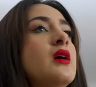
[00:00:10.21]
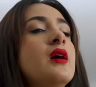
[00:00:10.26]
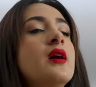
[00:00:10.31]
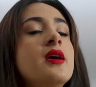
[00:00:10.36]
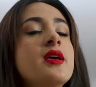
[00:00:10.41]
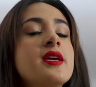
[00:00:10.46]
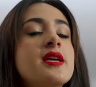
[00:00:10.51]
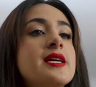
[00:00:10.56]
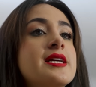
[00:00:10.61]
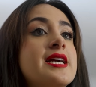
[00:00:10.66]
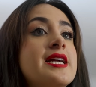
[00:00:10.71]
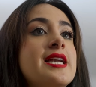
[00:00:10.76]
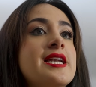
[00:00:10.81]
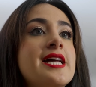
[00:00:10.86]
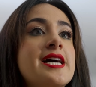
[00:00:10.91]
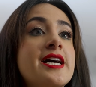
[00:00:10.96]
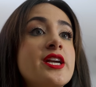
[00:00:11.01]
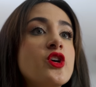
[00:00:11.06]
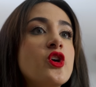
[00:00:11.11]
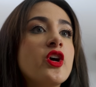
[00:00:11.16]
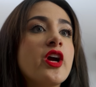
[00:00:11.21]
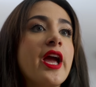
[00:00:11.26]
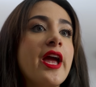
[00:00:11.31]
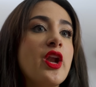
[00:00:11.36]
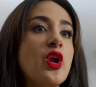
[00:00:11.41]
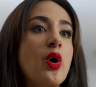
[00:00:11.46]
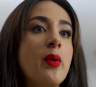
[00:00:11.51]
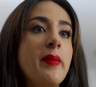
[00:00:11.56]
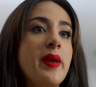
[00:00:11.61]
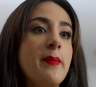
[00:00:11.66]
Ay, claro que
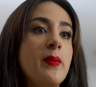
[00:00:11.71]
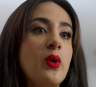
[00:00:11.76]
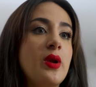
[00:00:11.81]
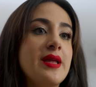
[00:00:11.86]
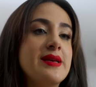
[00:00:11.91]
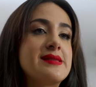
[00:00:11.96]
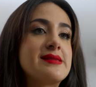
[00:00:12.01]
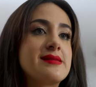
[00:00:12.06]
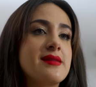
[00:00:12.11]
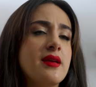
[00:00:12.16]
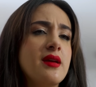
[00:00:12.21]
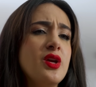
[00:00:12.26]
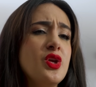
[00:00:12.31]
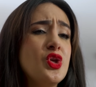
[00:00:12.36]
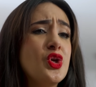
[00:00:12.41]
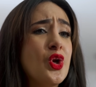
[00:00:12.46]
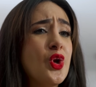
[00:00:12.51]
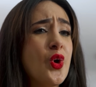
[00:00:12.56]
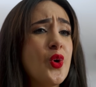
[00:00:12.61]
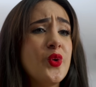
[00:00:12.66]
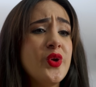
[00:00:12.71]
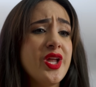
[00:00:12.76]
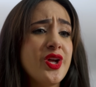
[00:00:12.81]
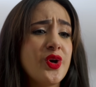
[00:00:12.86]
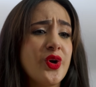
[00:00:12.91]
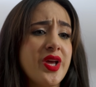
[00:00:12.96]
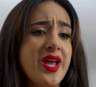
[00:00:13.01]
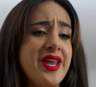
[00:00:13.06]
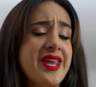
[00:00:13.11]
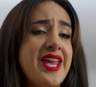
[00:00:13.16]
no me molesta. Yo lo
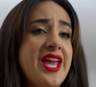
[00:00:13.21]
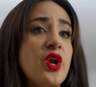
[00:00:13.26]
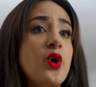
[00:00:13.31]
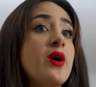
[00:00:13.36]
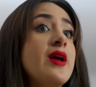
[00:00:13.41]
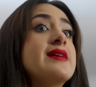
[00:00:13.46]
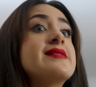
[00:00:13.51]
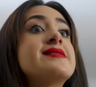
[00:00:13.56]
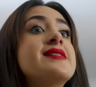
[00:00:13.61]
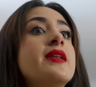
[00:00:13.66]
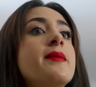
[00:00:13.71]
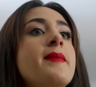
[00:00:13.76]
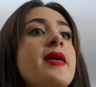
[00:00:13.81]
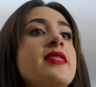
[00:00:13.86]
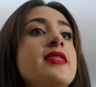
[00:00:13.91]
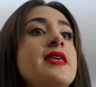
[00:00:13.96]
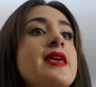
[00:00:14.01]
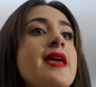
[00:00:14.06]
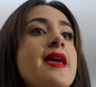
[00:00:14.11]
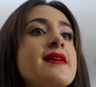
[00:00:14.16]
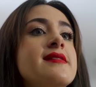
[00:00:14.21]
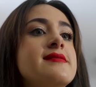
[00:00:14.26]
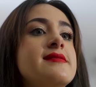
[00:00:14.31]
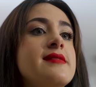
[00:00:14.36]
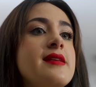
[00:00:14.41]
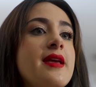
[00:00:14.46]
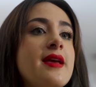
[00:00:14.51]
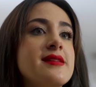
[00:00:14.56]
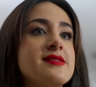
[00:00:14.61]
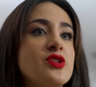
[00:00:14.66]
único que quiero es irme 10
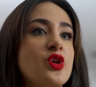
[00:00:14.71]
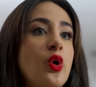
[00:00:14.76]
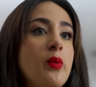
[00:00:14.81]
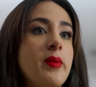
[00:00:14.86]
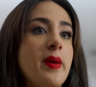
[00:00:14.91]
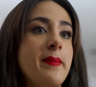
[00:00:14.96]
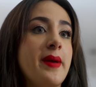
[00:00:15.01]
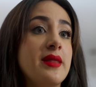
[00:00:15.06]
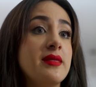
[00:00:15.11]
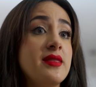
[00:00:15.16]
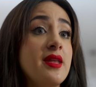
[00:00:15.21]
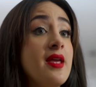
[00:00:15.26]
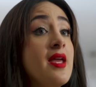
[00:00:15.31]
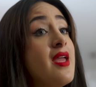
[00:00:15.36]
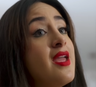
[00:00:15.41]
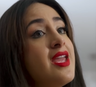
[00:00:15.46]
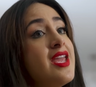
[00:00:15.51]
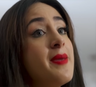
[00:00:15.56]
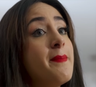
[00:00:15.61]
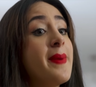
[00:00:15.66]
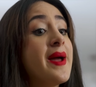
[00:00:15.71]
días con mi amante. Y